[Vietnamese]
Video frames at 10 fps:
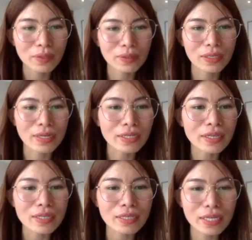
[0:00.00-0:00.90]
ta có thể để
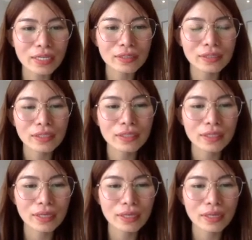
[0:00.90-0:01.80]
ngân sách riêng
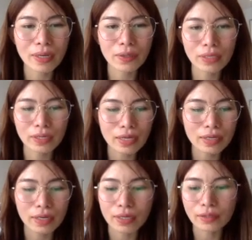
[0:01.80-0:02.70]
cái này các bạn có thể đã
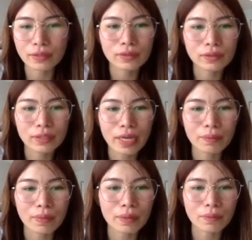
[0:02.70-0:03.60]
để ừ,
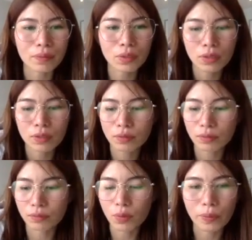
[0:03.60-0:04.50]
tạm là
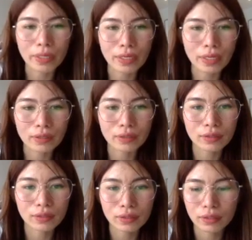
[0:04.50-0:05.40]
một nghìn đi
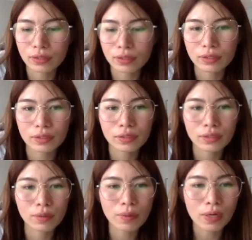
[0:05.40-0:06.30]

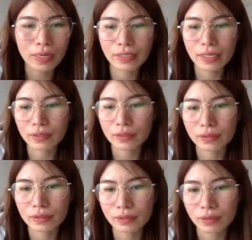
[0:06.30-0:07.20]
không lo lắng ha
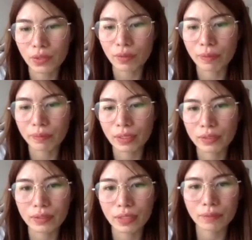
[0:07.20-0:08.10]
rồi bấm
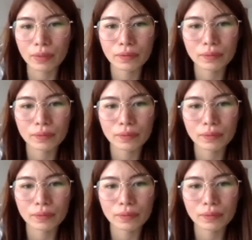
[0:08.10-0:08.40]
tiếp